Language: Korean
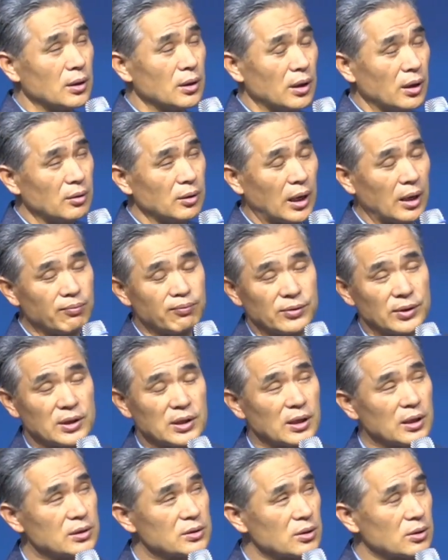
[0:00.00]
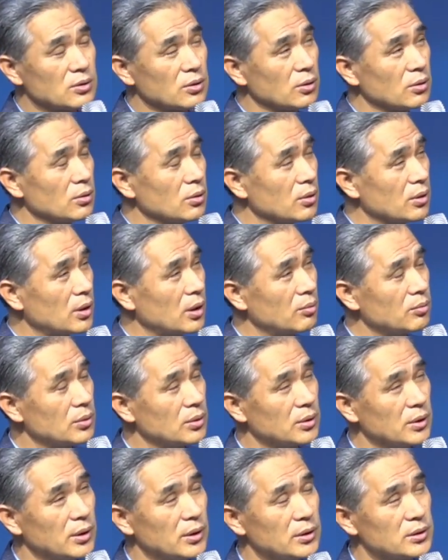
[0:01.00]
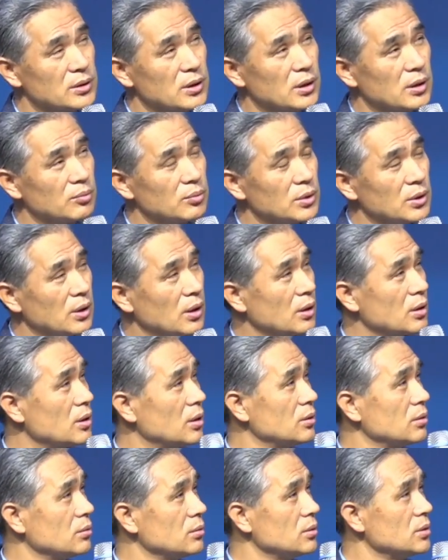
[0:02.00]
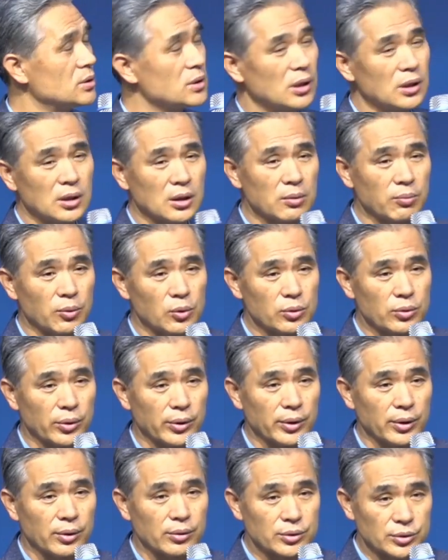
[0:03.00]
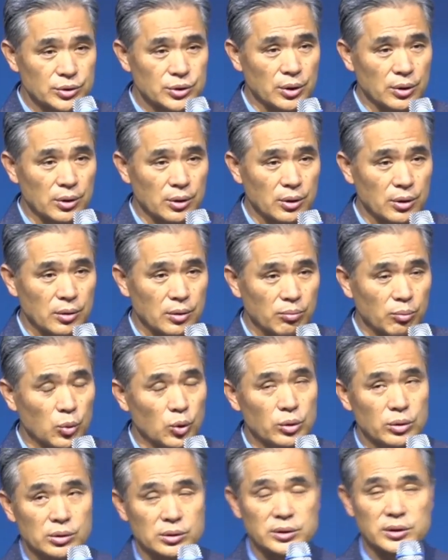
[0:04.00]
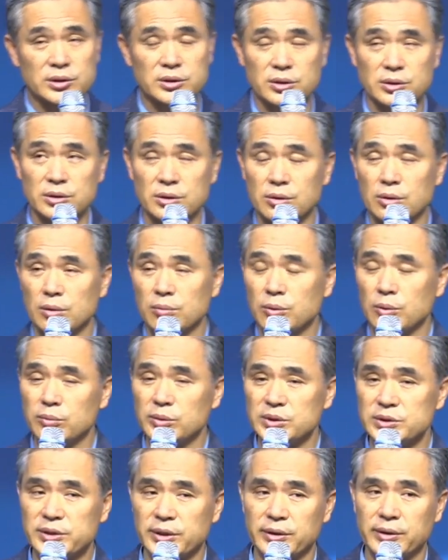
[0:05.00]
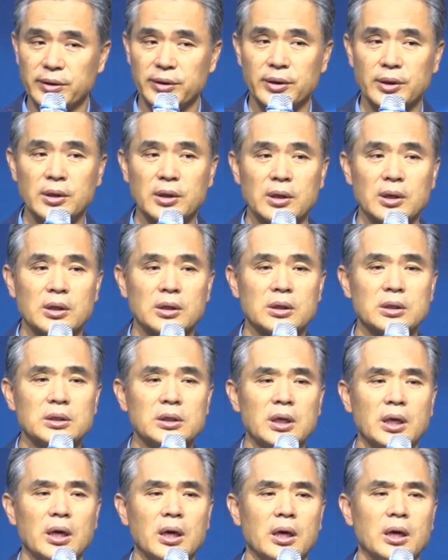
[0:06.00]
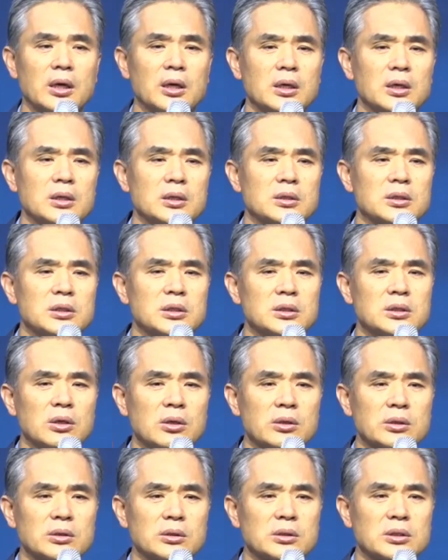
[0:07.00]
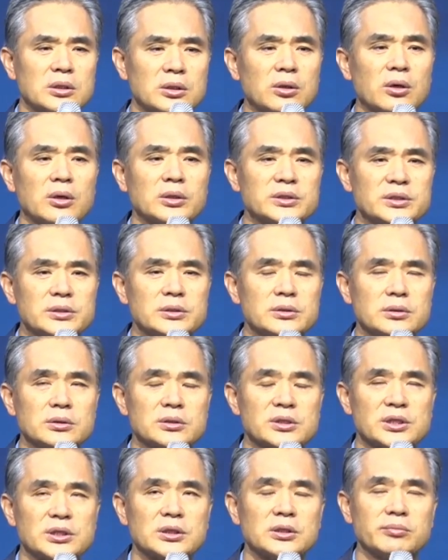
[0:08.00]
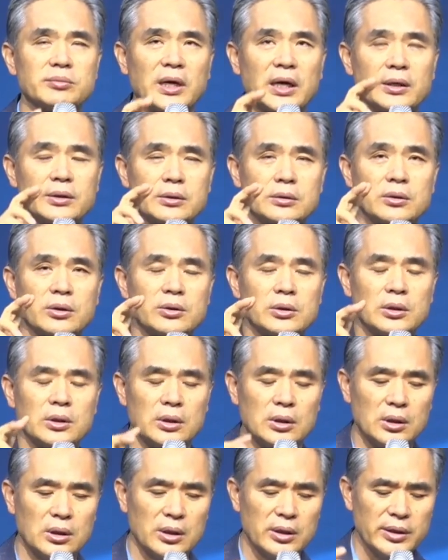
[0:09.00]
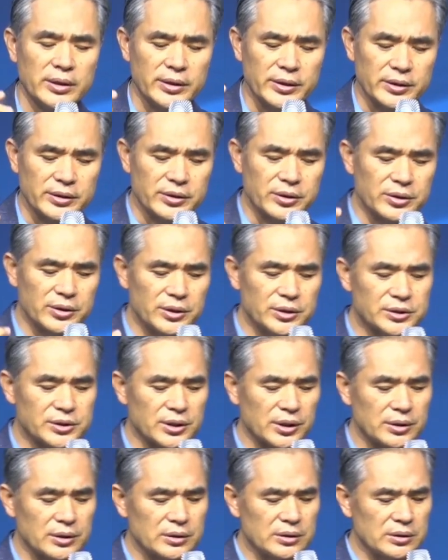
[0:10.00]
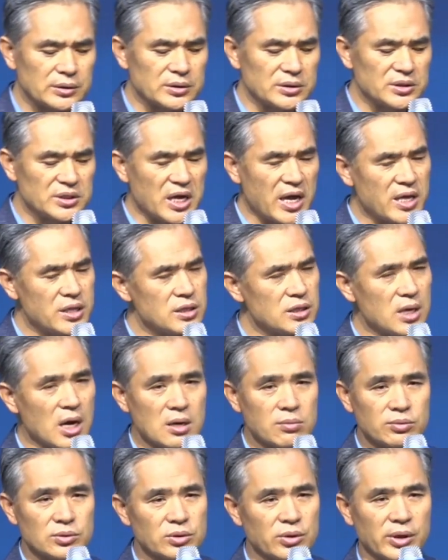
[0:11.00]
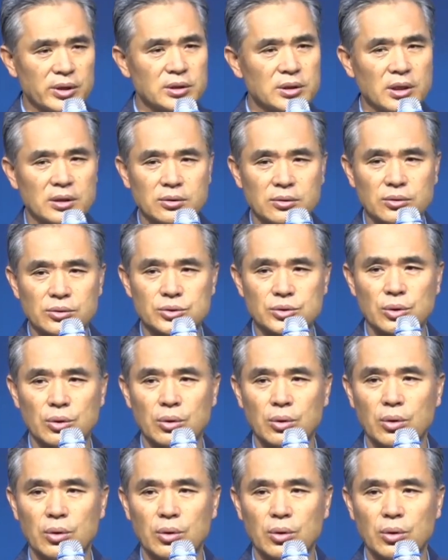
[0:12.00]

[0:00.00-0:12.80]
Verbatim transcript: 아프리카 가서 그런 걸 하면 사람들이 약간 이상하게 볼 거예요. 그렇죠? 모르는 데서 그런 걸 보면 이상한. 근데 그거를 그런 지금 하는 거를 크리스찬들은 옛날부터 했다는 거죠.